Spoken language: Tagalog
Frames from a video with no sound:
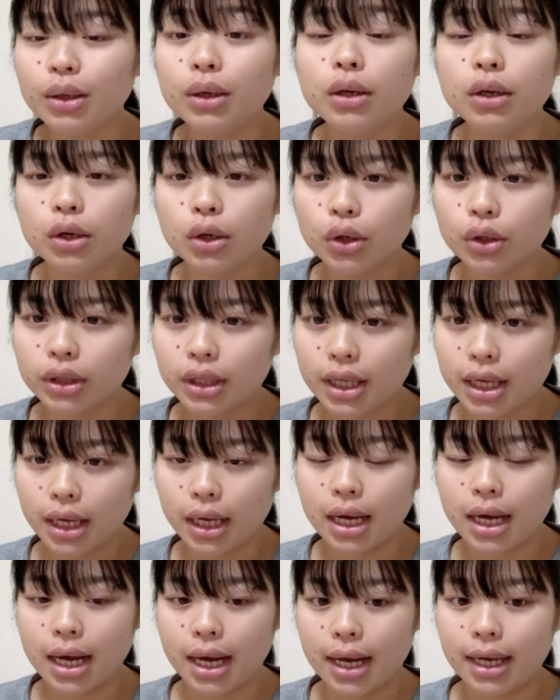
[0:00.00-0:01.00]
lote
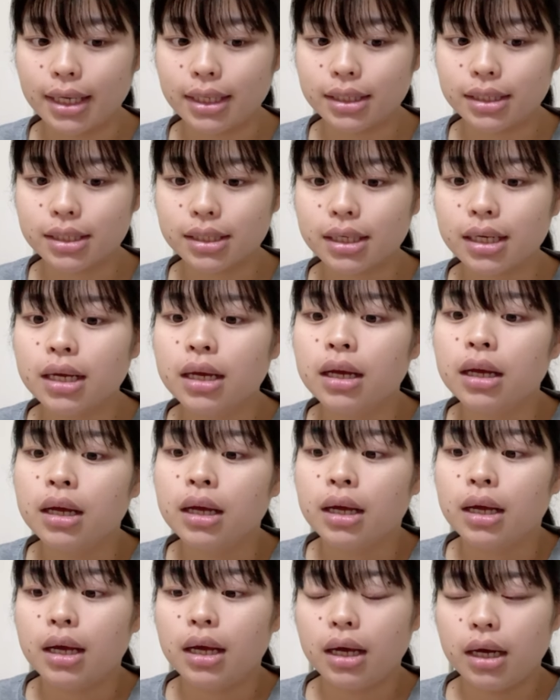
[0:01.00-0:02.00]
guys.
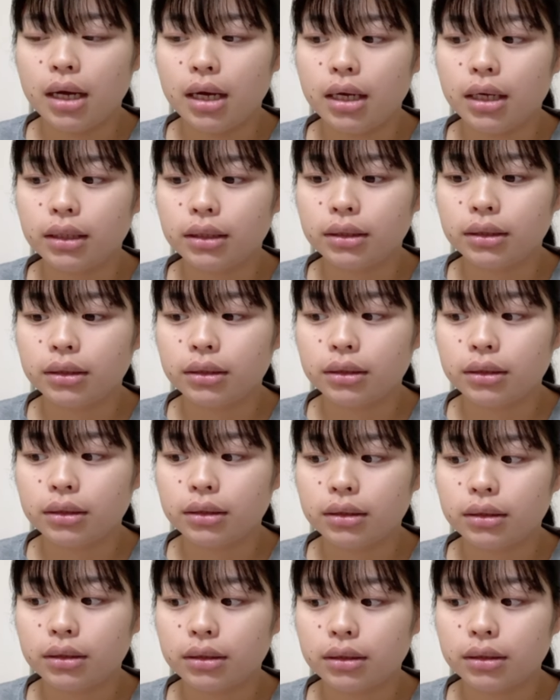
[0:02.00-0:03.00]
At
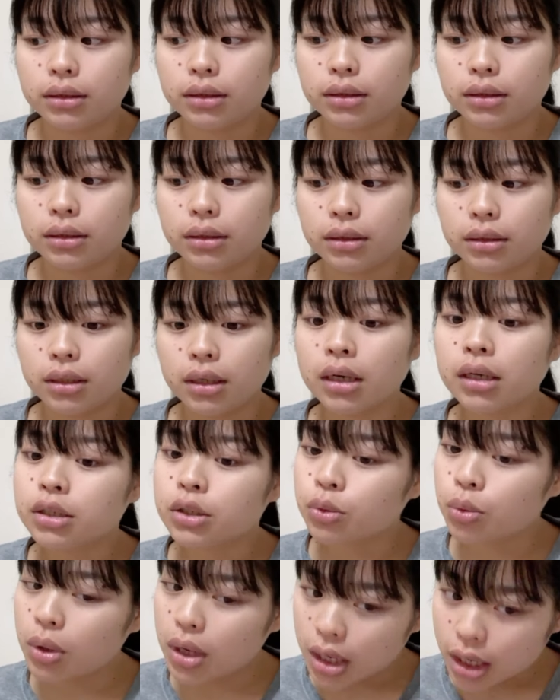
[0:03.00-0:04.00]

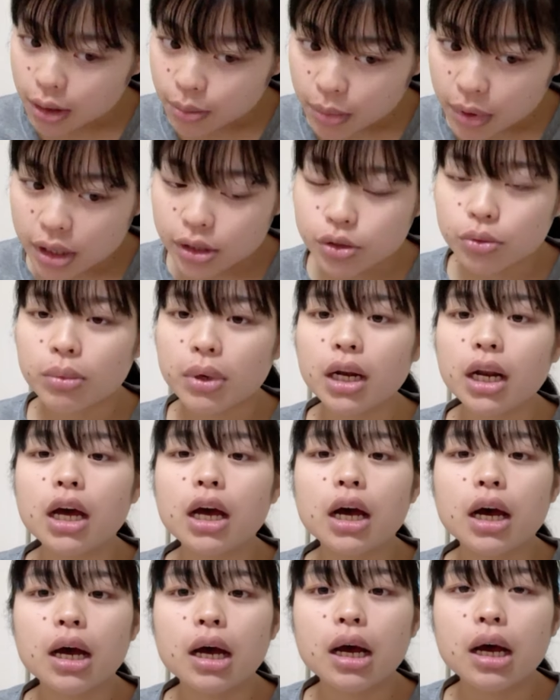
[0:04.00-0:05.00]
actually medyo
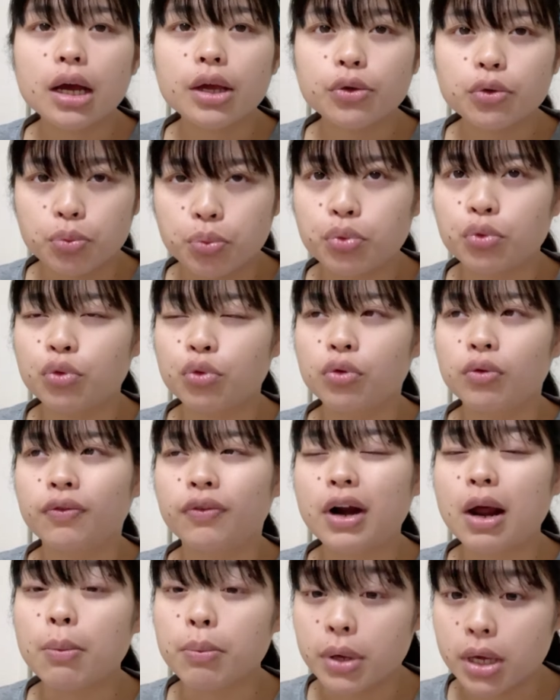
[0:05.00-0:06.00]
malayo po
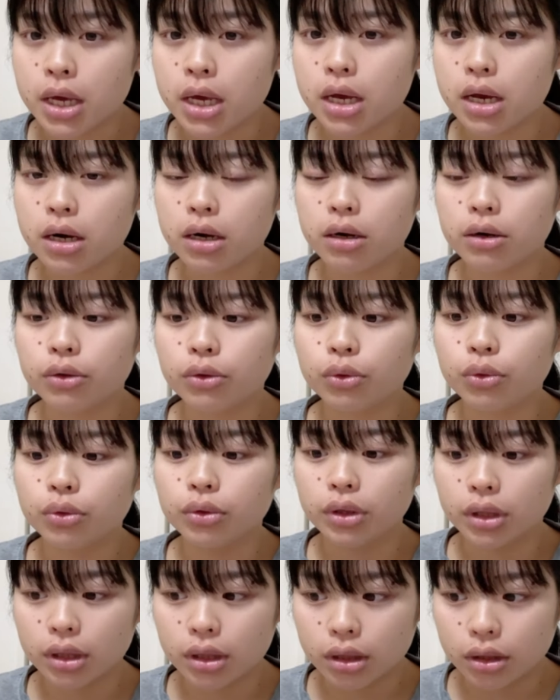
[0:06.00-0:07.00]
from here to,
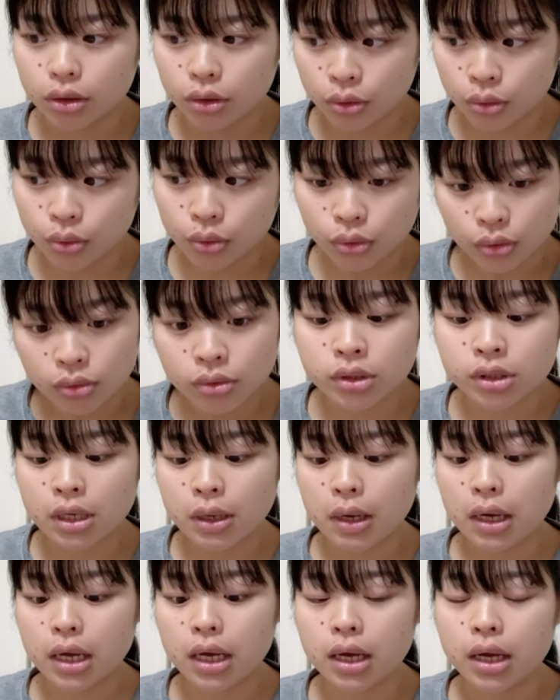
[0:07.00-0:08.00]
to dun
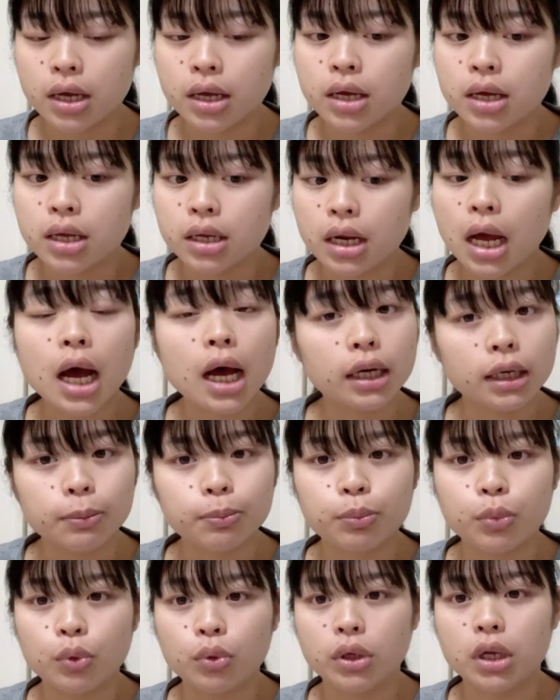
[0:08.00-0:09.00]
sa
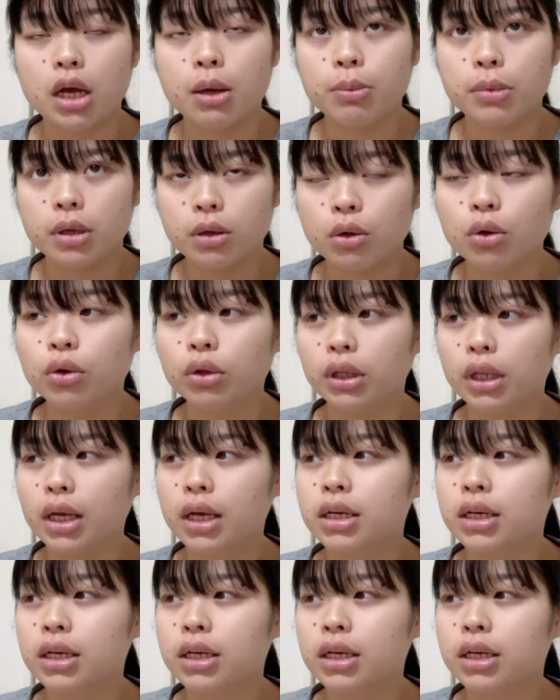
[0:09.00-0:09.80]
nahanap po namin lote